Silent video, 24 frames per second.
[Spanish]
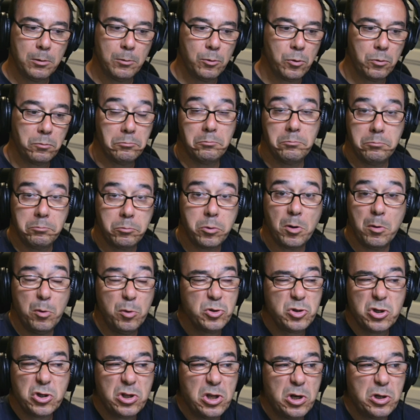Como, como,
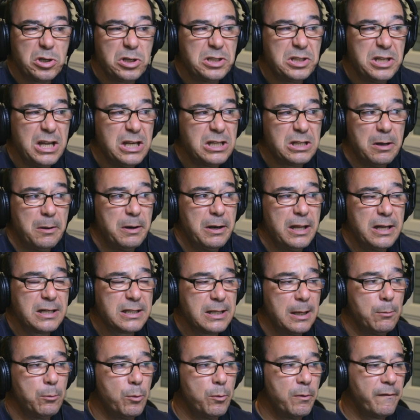muchos de los exchanges, la verdad,
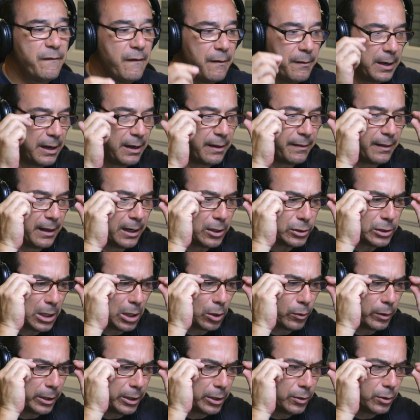está muy fácil iniciar
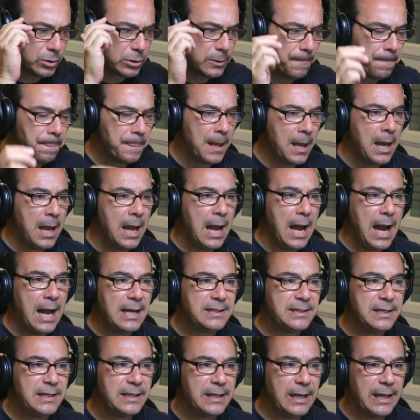ya con ellos.
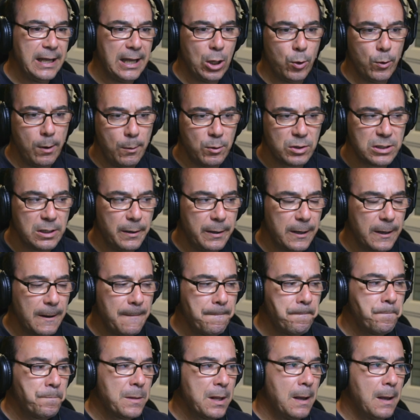Así que lo vamos a ver.